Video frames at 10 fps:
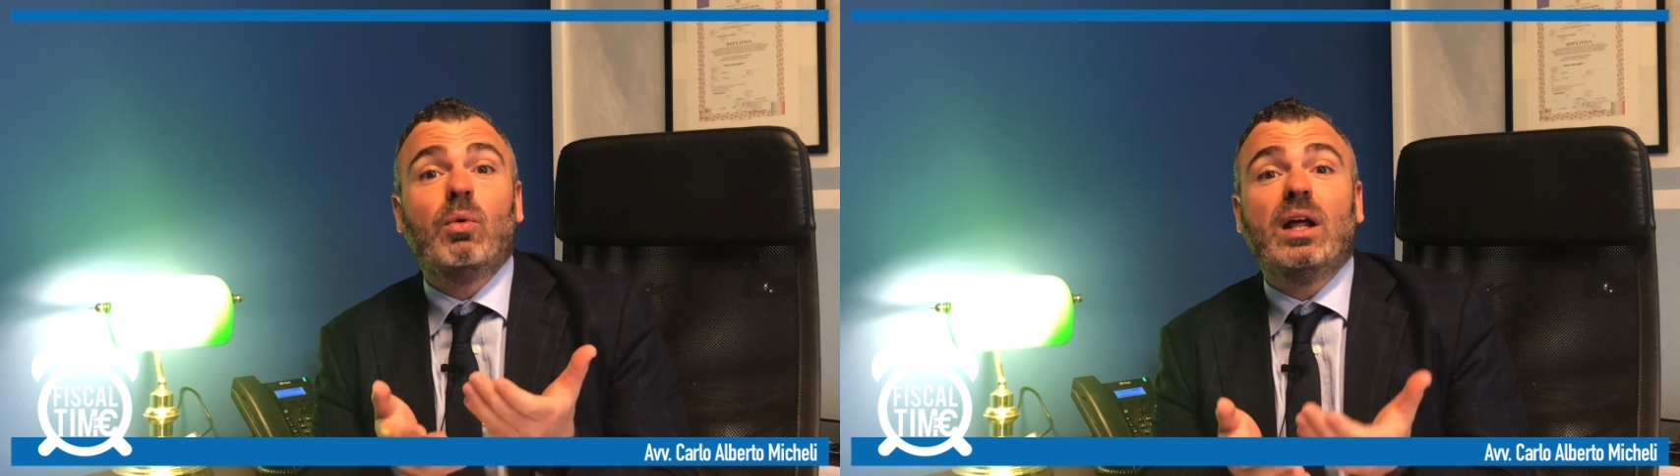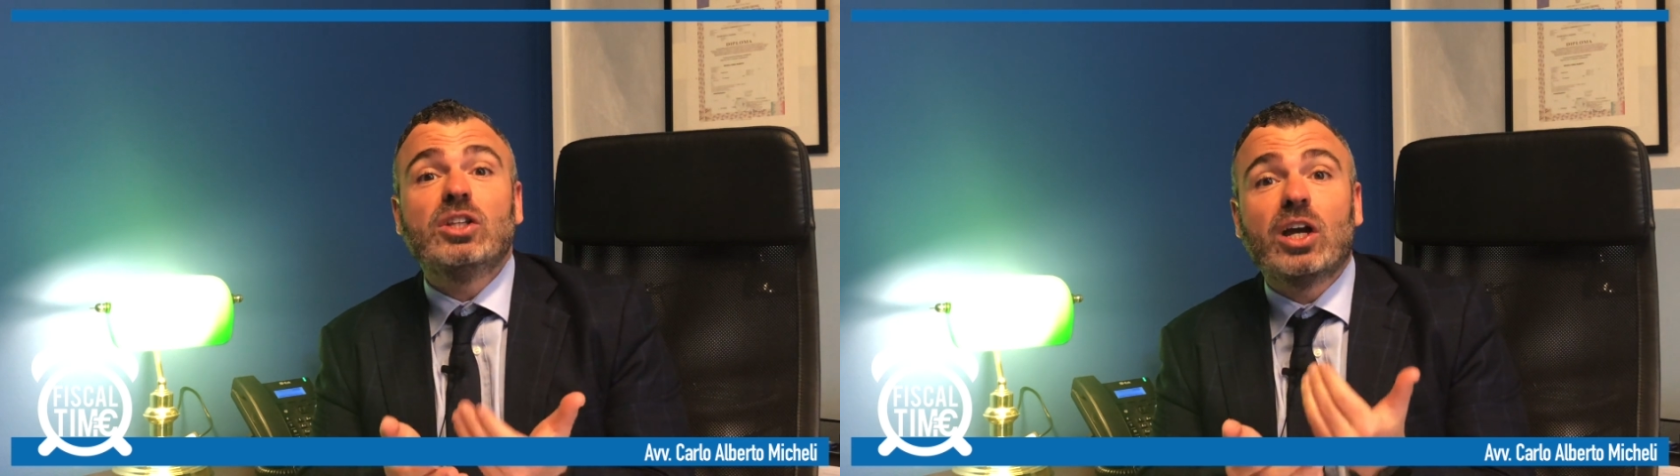
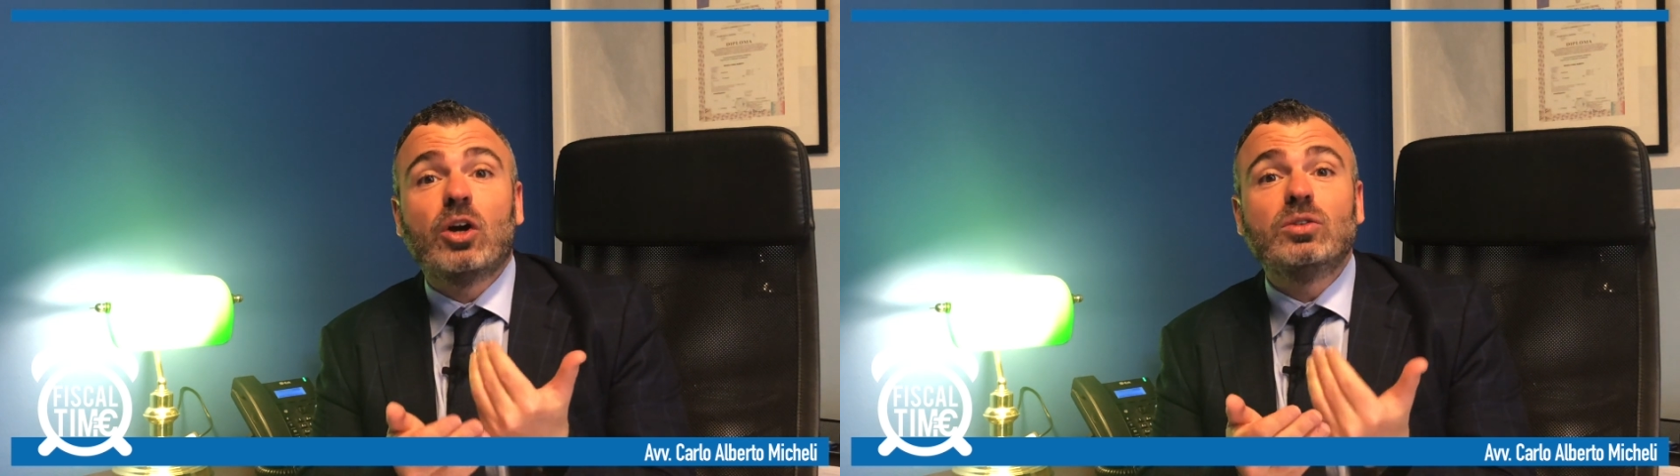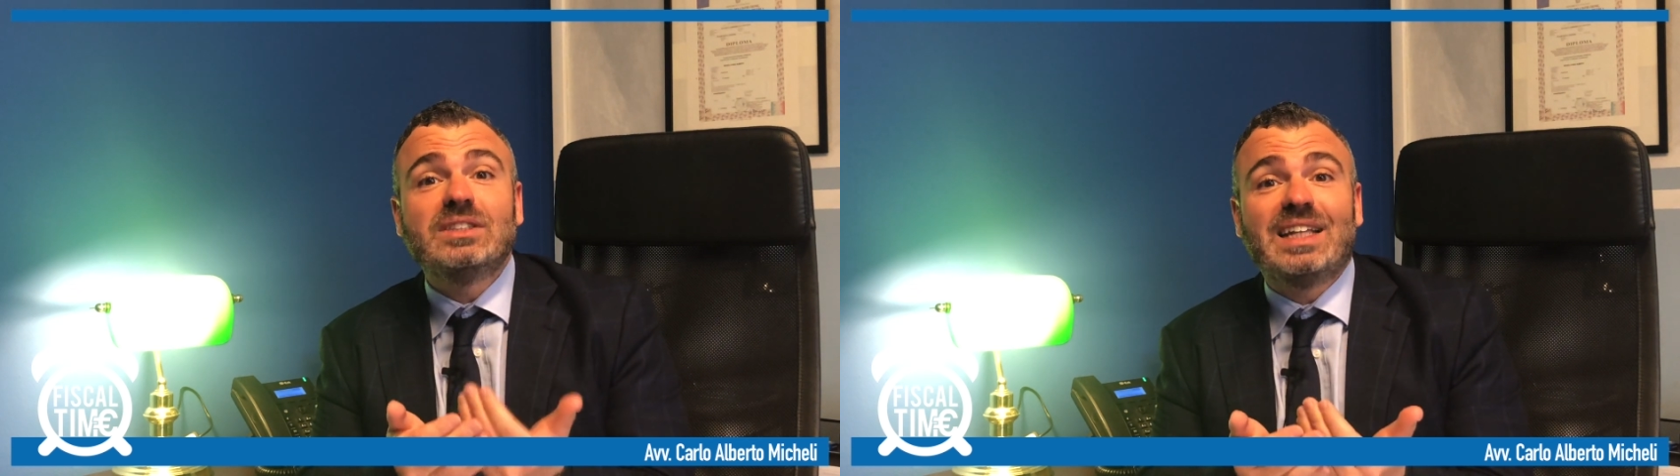quando è
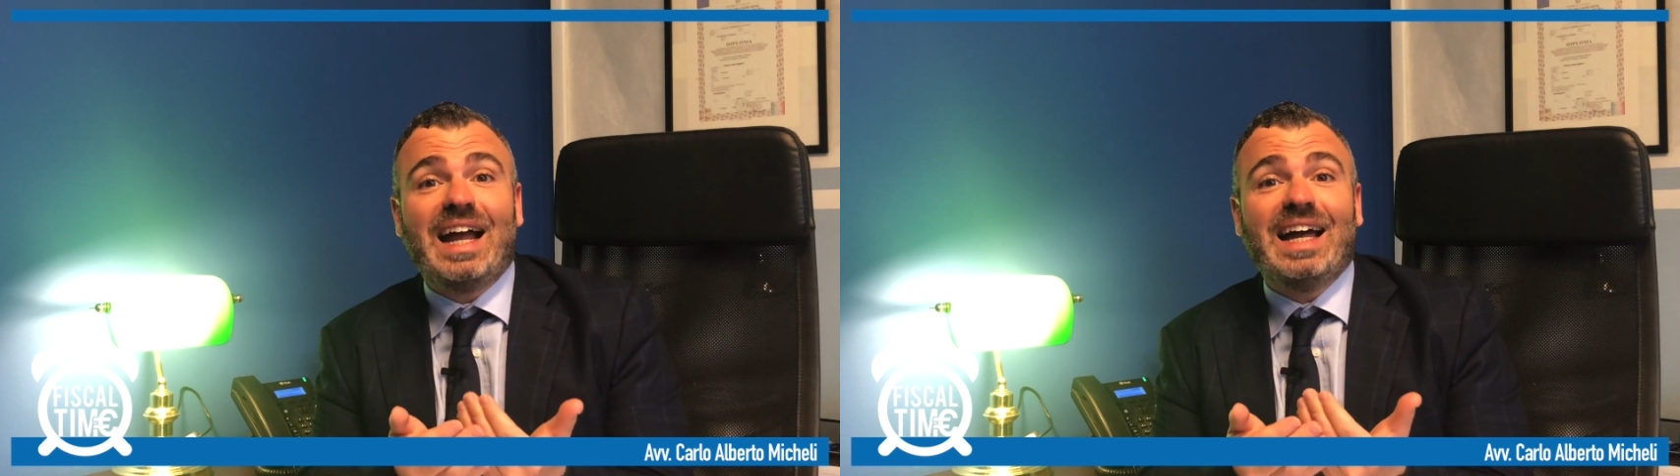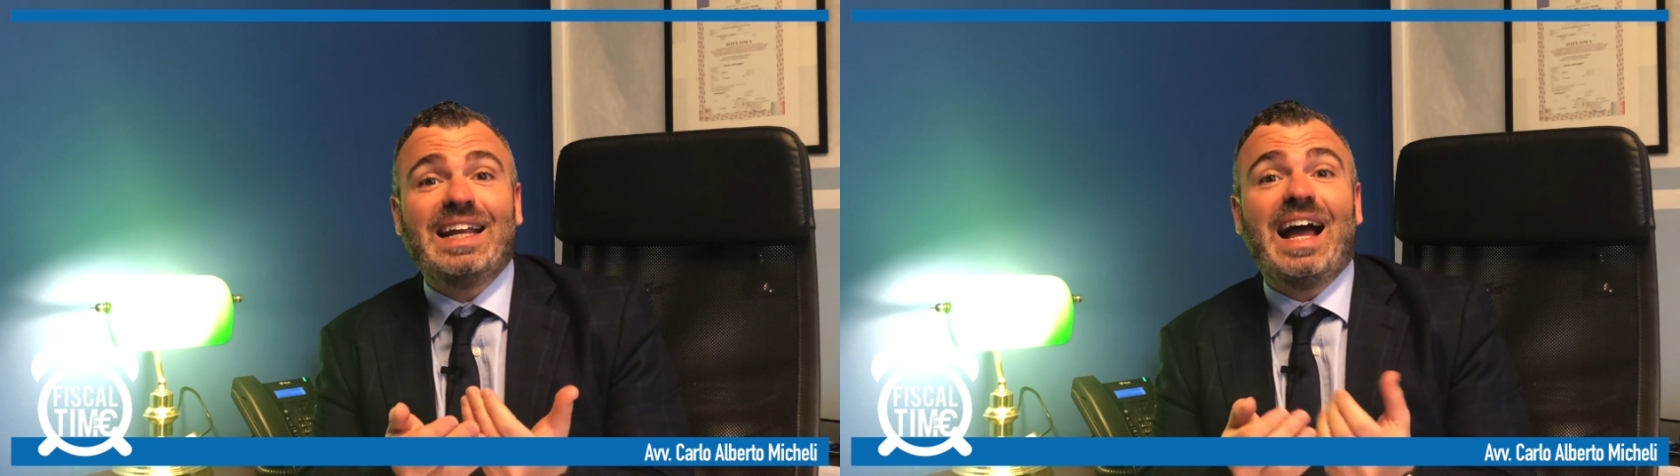contraria
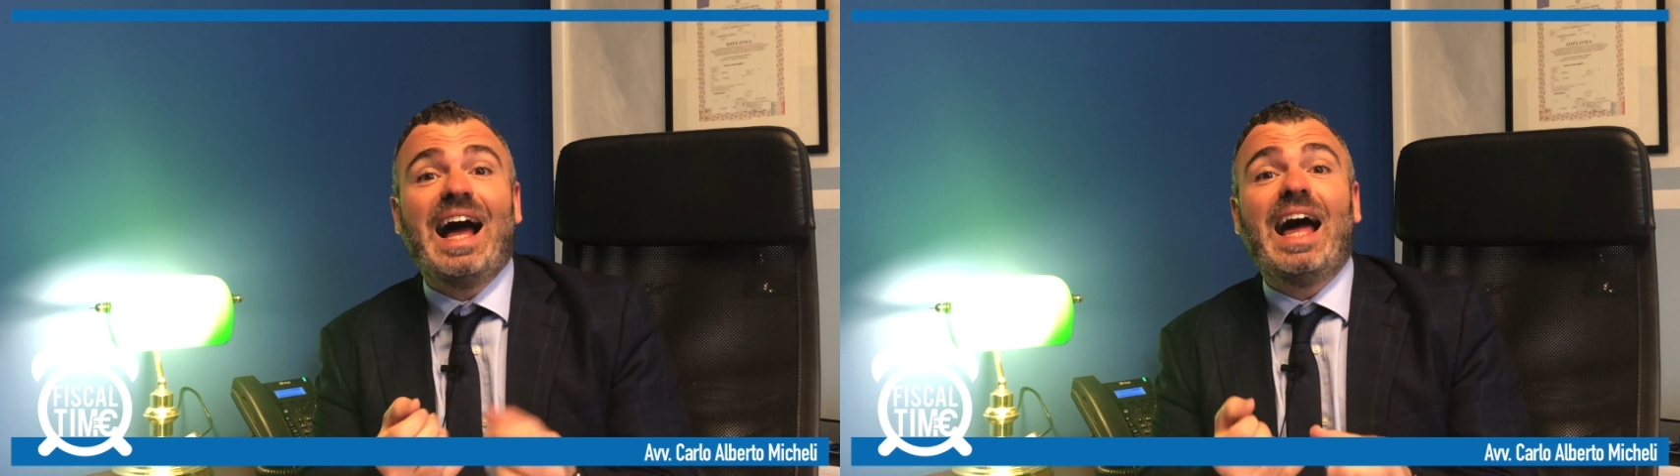contraria